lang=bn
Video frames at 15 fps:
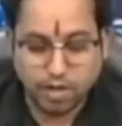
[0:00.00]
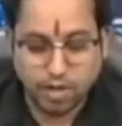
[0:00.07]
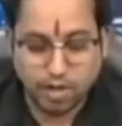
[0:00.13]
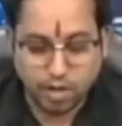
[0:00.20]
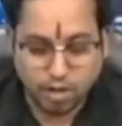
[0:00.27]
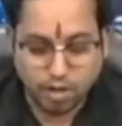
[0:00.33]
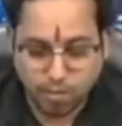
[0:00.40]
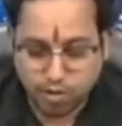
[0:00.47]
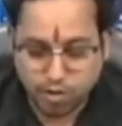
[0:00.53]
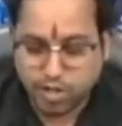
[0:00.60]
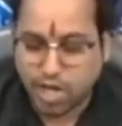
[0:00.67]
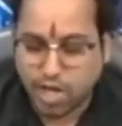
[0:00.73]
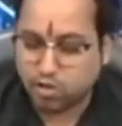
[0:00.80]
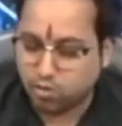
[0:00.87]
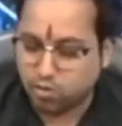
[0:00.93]

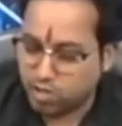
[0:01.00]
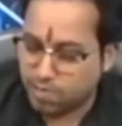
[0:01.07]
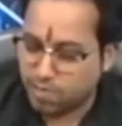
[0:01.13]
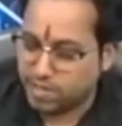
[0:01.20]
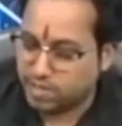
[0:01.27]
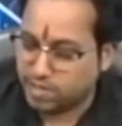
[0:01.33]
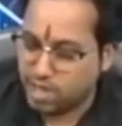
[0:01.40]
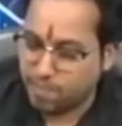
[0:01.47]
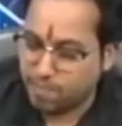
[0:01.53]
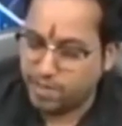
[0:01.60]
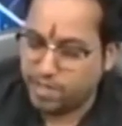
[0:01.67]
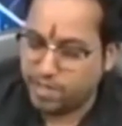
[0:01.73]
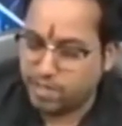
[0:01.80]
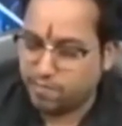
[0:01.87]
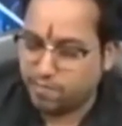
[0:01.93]
নমস্কার শুনতে পাচ্ছেন আপনি
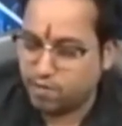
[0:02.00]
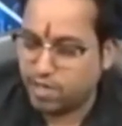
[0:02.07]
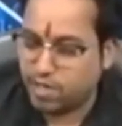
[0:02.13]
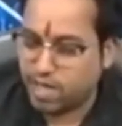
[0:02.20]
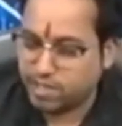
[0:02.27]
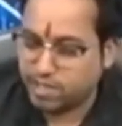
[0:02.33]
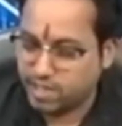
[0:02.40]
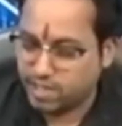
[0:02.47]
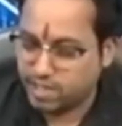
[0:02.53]
যে ফোনে আছেন